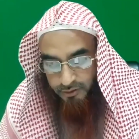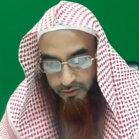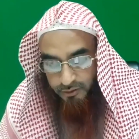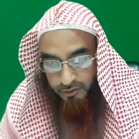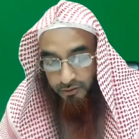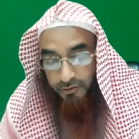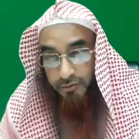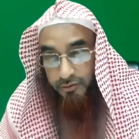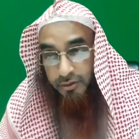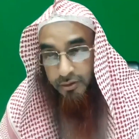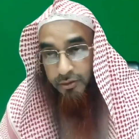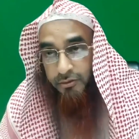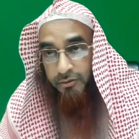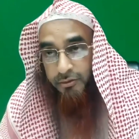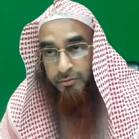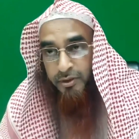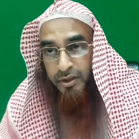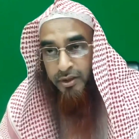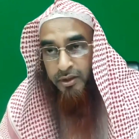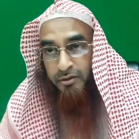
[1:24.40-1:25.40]
সহযোগিতা
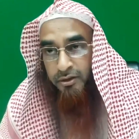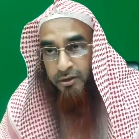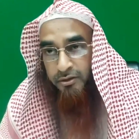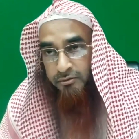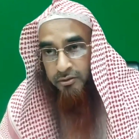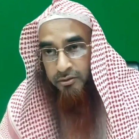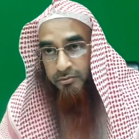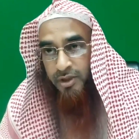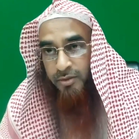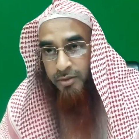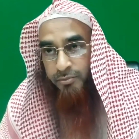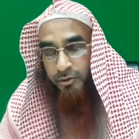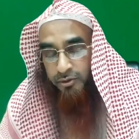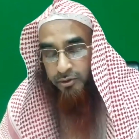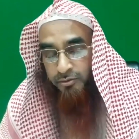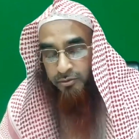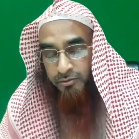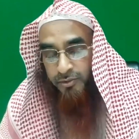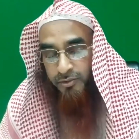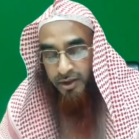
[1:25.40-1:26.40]
করবেন না হয়তো
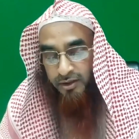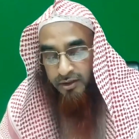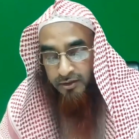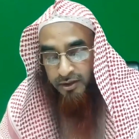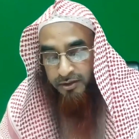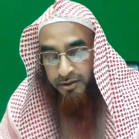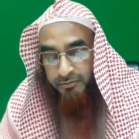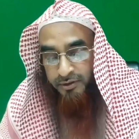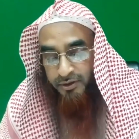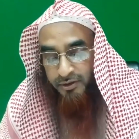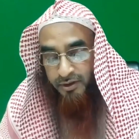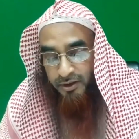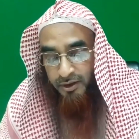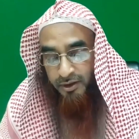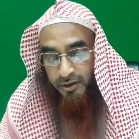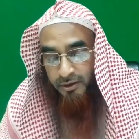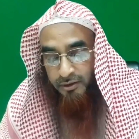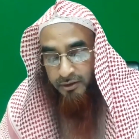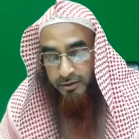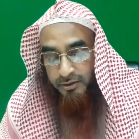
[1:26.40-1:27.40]
প্রথম খানে দেখবেন
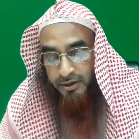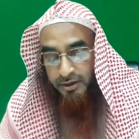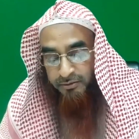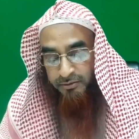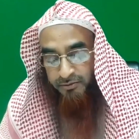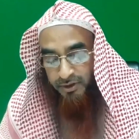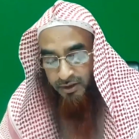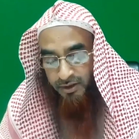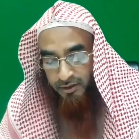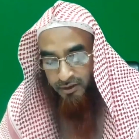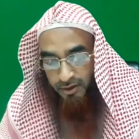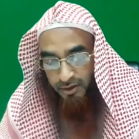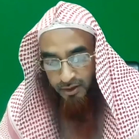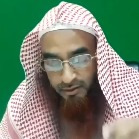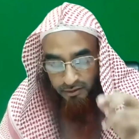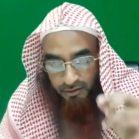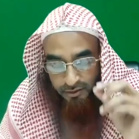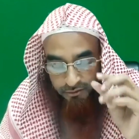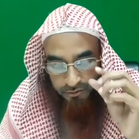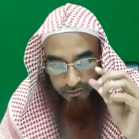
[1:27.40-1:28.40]
জামার
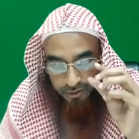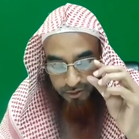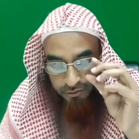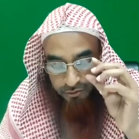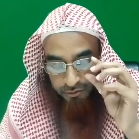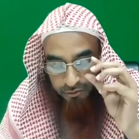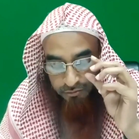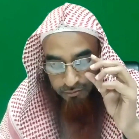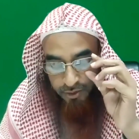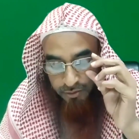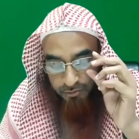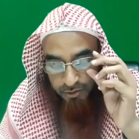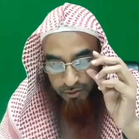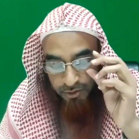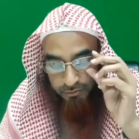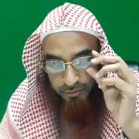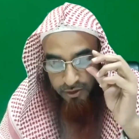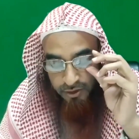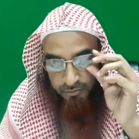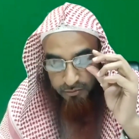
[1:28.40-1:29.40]
হয়তো একটু
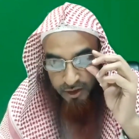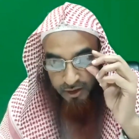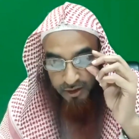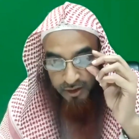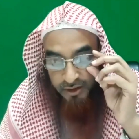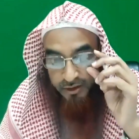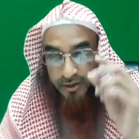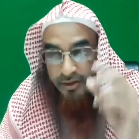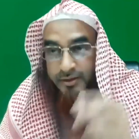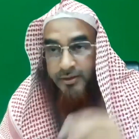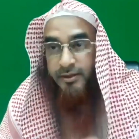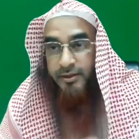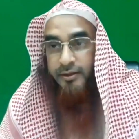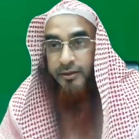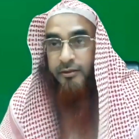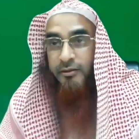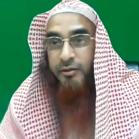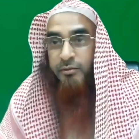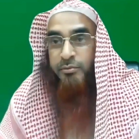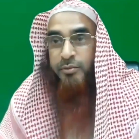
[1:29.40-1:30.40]
ব্যবসা মার খেয়ে যাচ্ছে
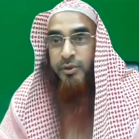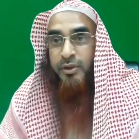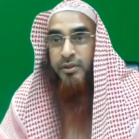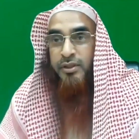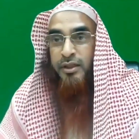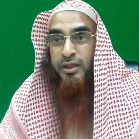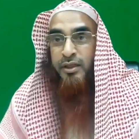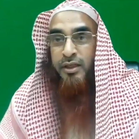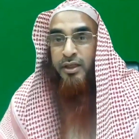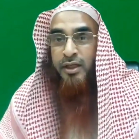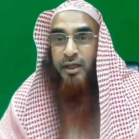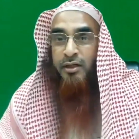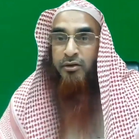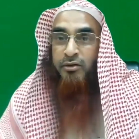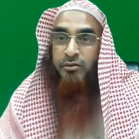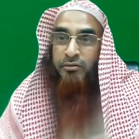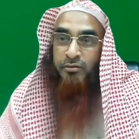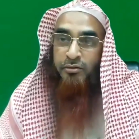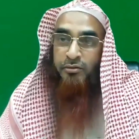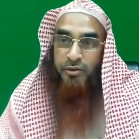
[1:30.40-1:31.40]
কম্পিটিশনে
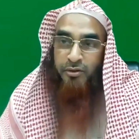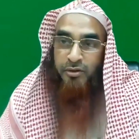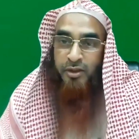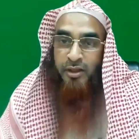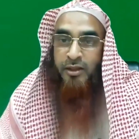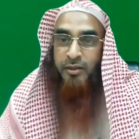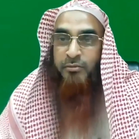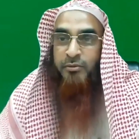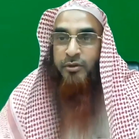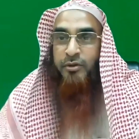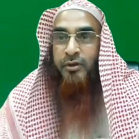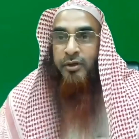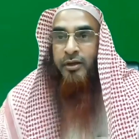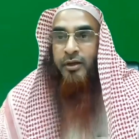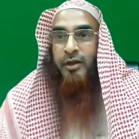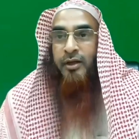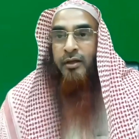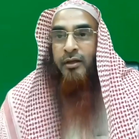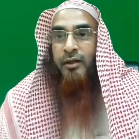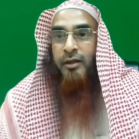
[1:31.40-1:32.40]
কারণ অন্য হারাম
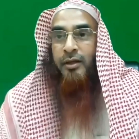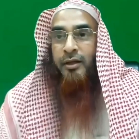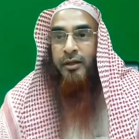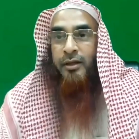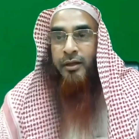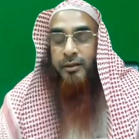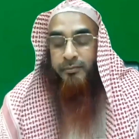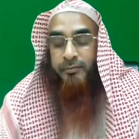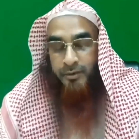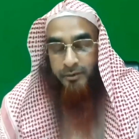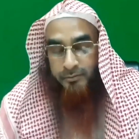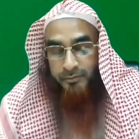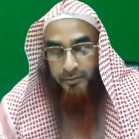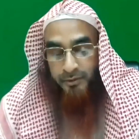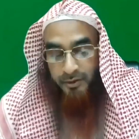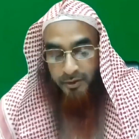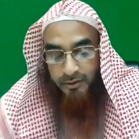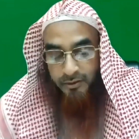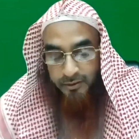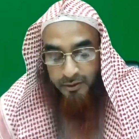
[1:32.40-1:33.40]
করেরা এভাবে
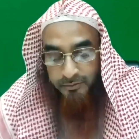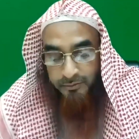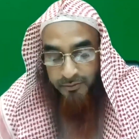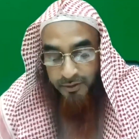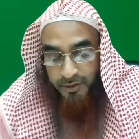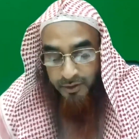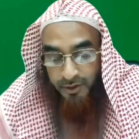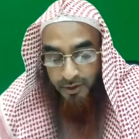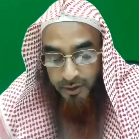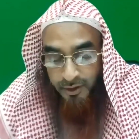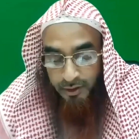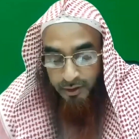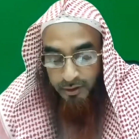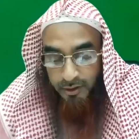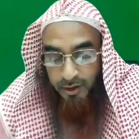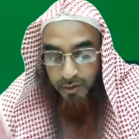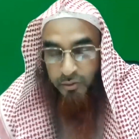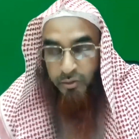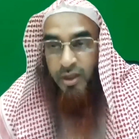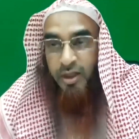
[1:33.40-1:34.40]
দেবে
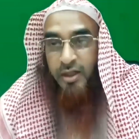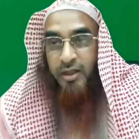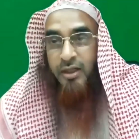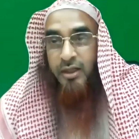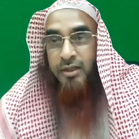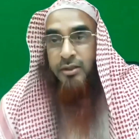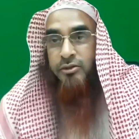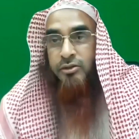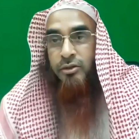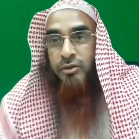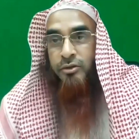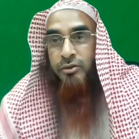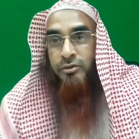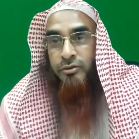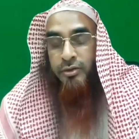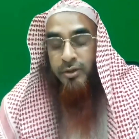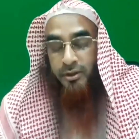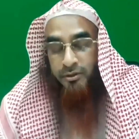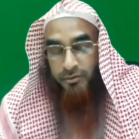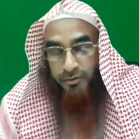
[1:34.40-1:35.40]
গুনহার কাজে
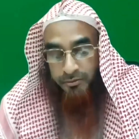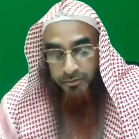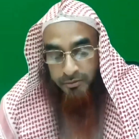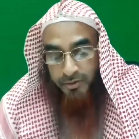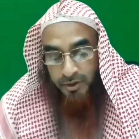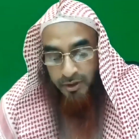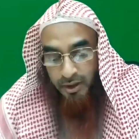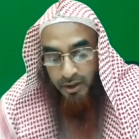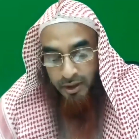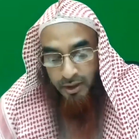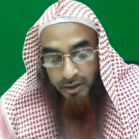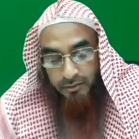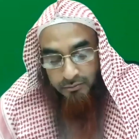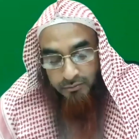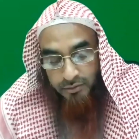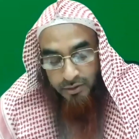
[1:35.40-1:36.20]
সহযোগিতা করবে আর